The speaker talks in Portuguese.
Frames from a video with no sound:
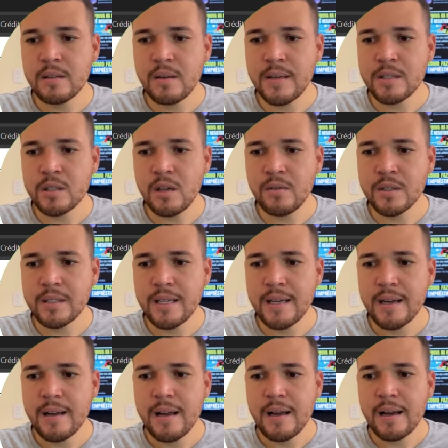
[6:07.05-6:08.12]
Então é só
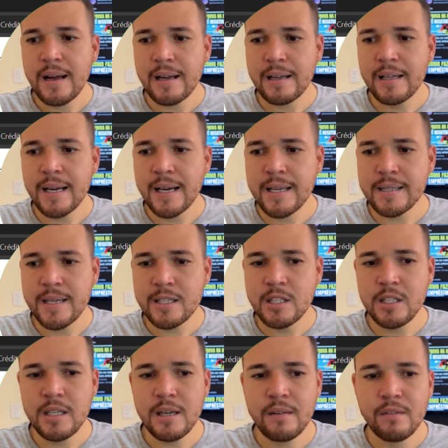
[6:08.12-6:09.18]
você clicar na
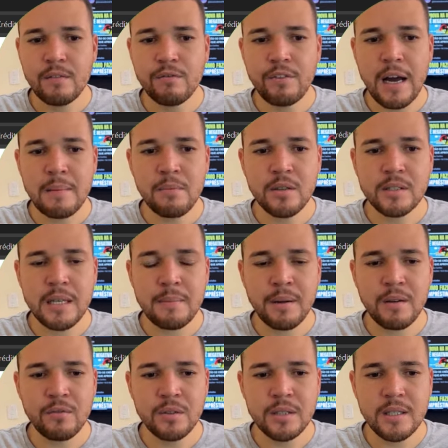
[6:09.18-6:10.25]
setinha, vai mostrar
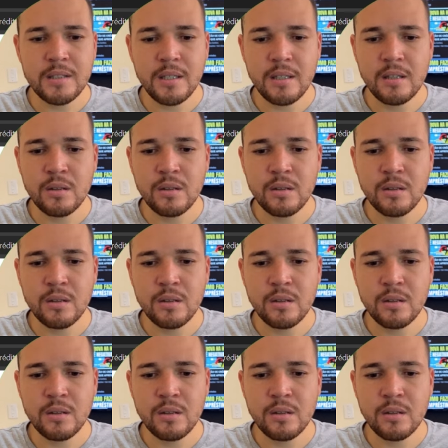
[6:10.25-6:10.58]
para vocês aqui